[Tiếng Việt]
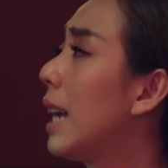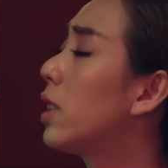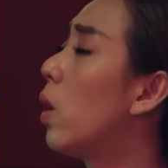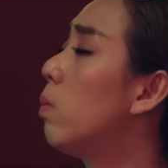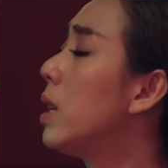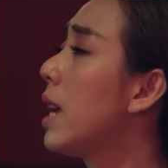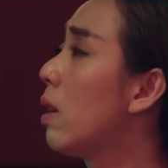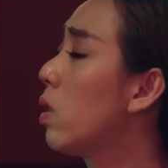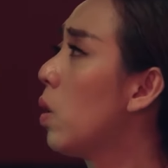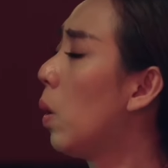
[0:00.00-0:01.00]
hát chung với
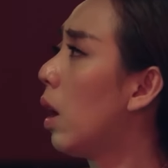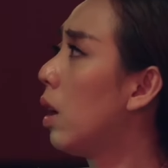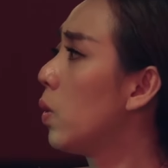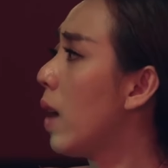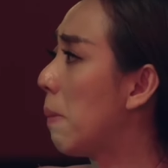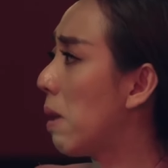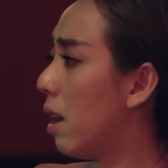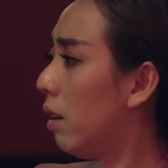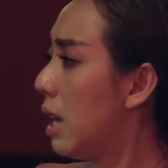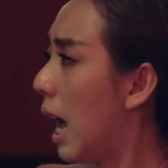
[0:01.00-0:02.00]
nhau cho vui thôi chú làm gì
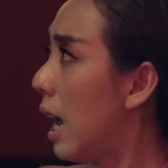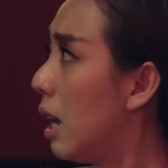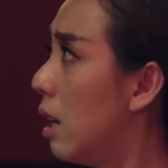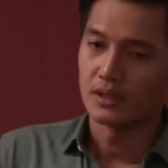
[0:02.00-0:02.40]
dữ vậy